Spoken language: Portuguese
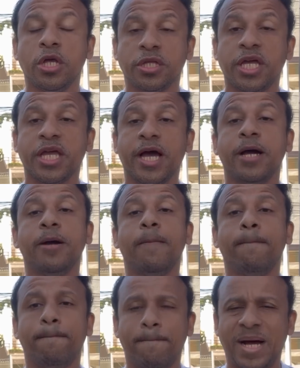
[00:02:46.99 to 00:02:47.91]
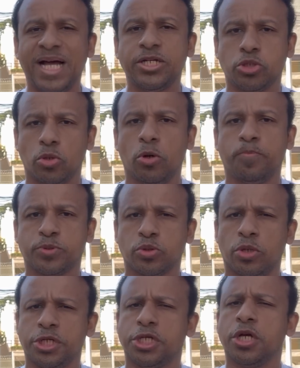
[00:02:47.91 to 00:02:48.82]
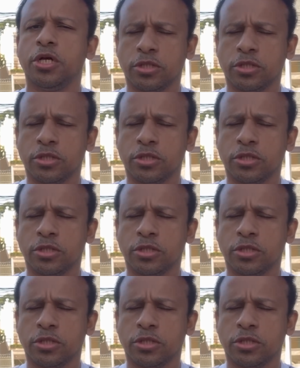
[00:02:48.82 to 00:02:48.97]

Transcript: tenha mais opções.